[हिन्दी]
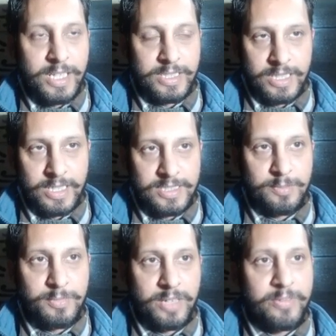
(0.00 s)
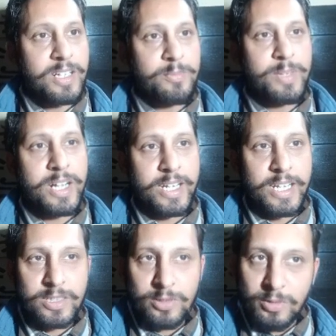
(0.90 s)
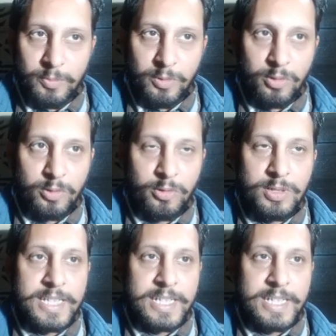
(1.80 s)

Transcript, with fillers: अच्छा खासा मुनाफा कमा रहे हैं तो आप लोगों को